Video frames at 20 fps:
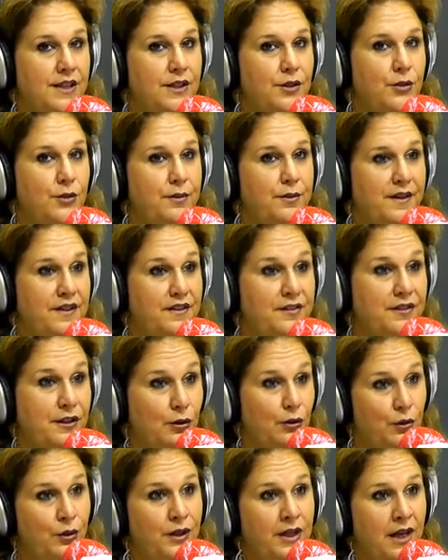yo iba a hacer
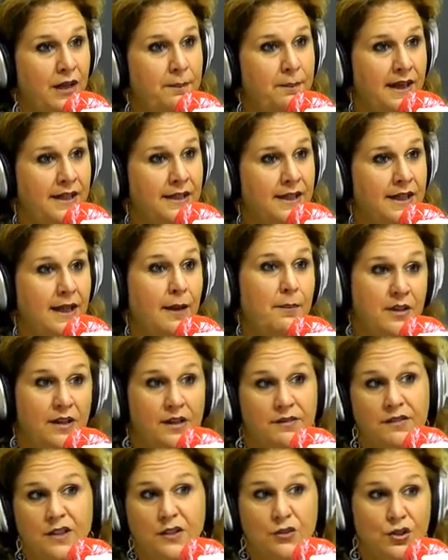filología hispánica,
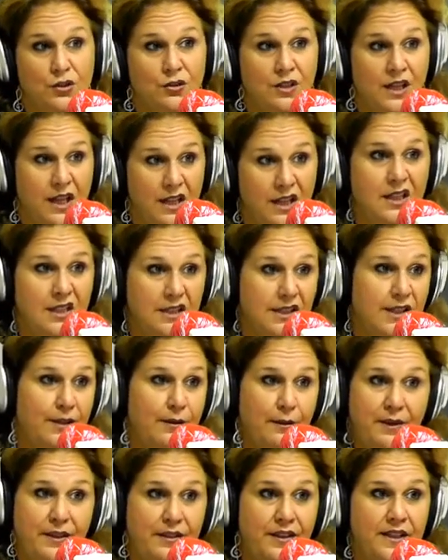podía haberlo hecho en Cádiz, que
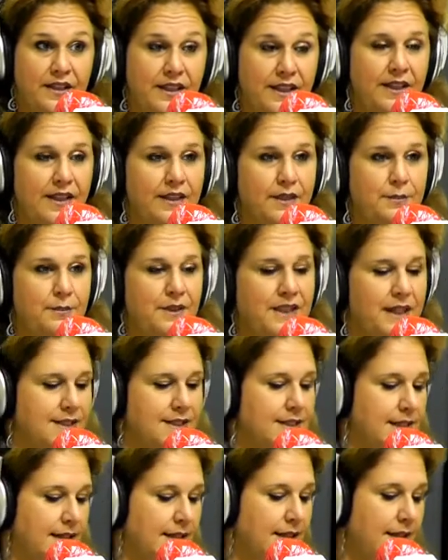estaba más cerquita de mi
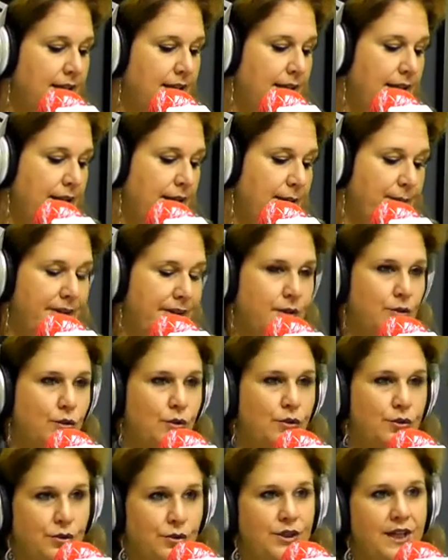casa. Pero
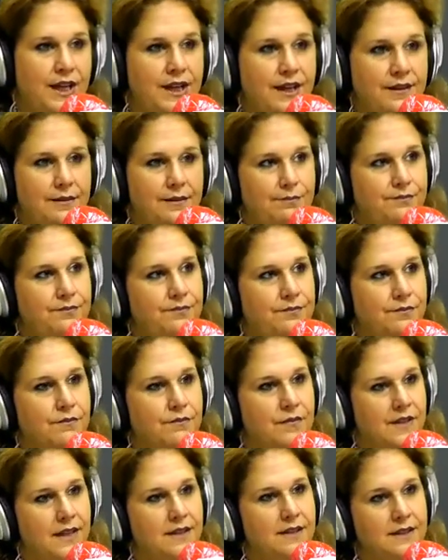yo ya
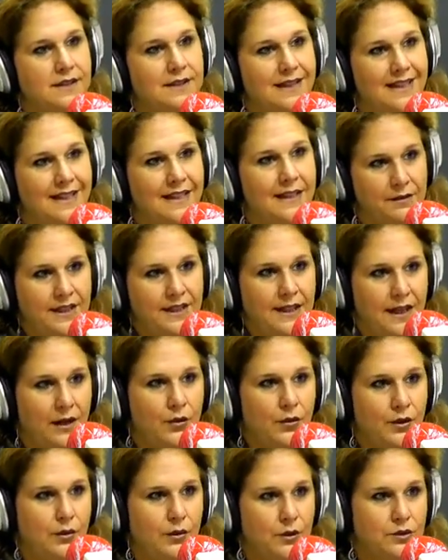era
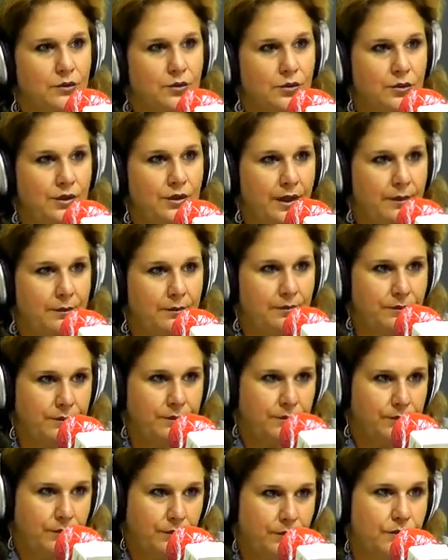bailadora. Cuando yo ya mm,
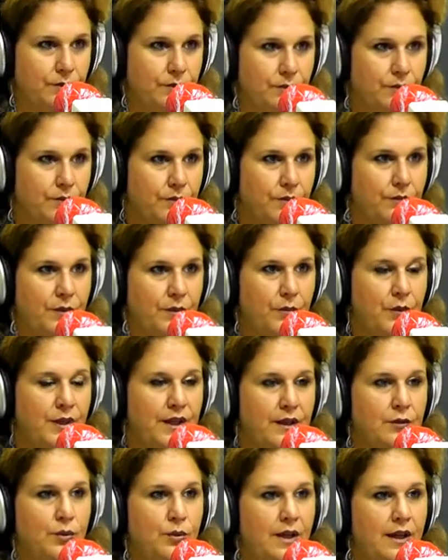mm, me voy a
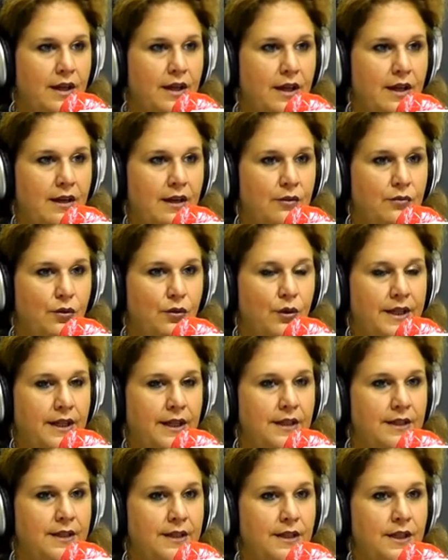estudiar
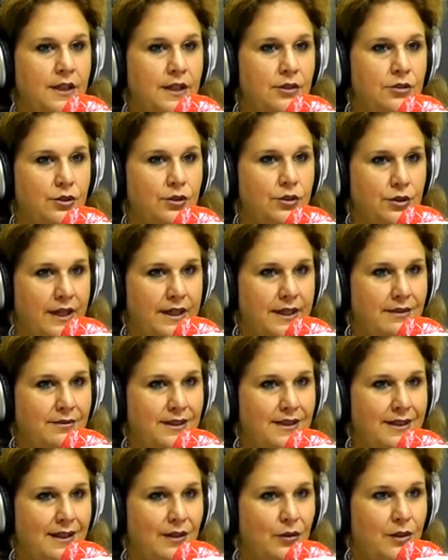fuera, yo ya era
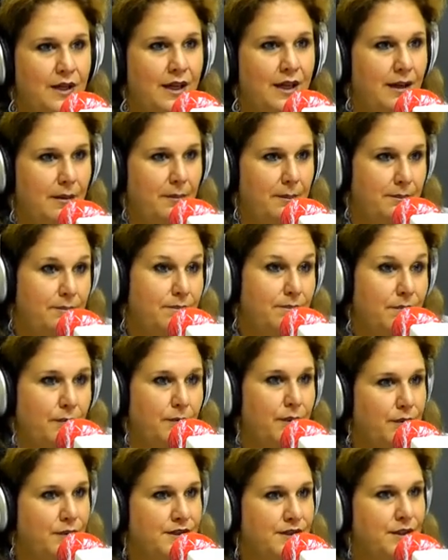bailadora
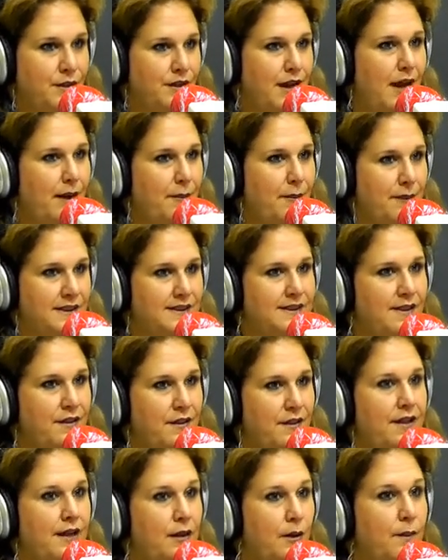profesional, por así
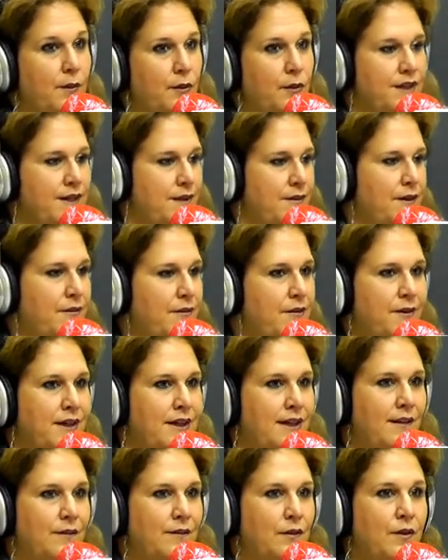decirlo, porque llevaba
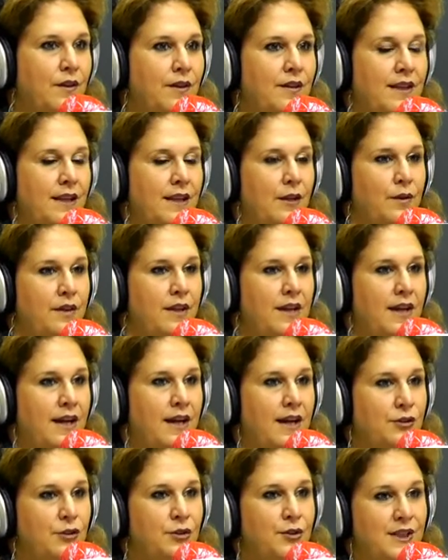bailando desde los 10
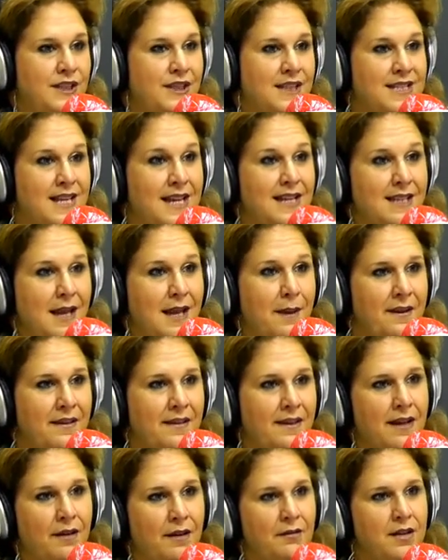años y en esa etapa
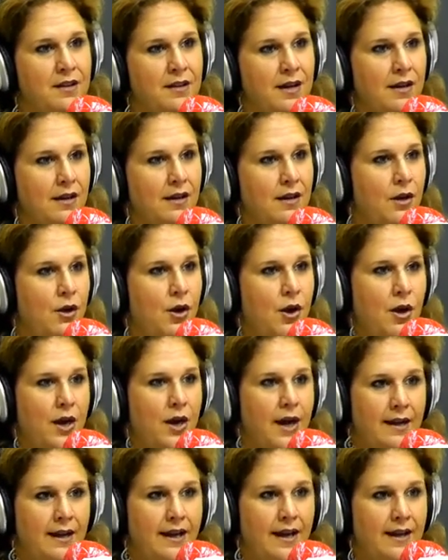de la vida
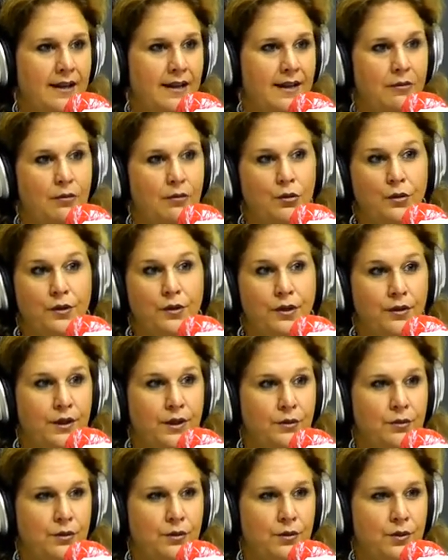es la, evolución
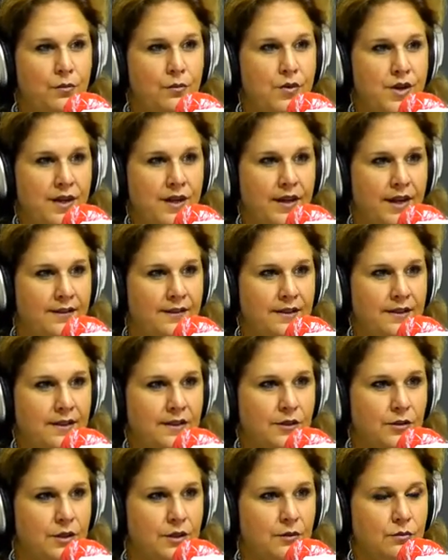en uno es muy grande,
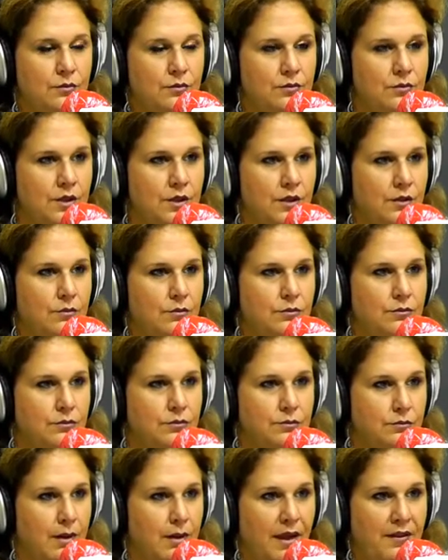¿no? Es
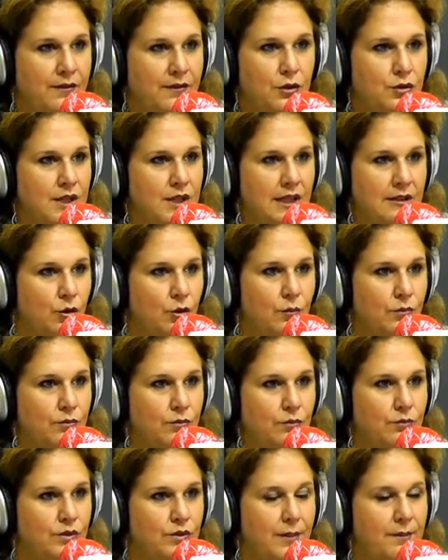un, vas dando saltos
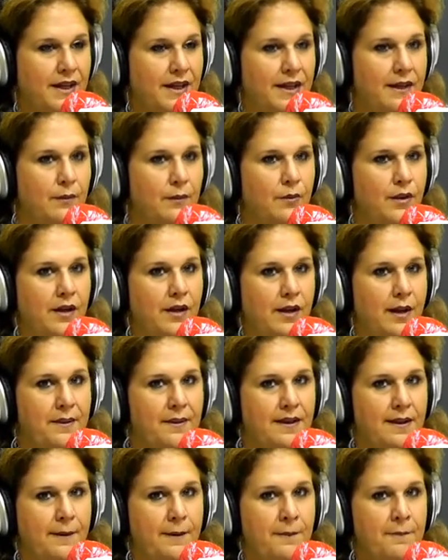mm, de manera muy rápida.